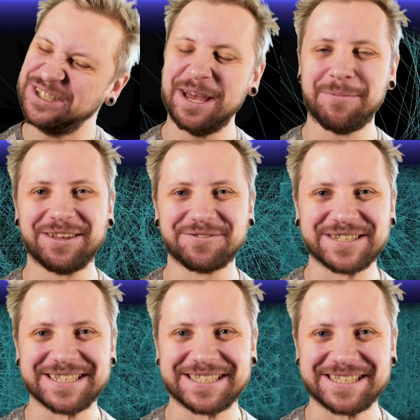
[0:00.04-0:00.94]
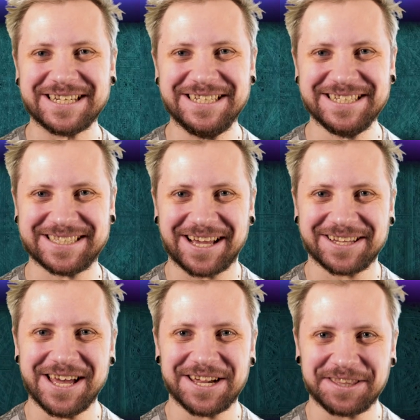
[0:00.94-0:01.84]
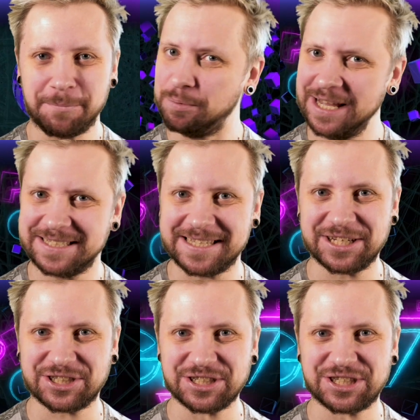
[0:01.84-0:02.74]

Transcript: Siemano wszyscy, lista gier na PlayStation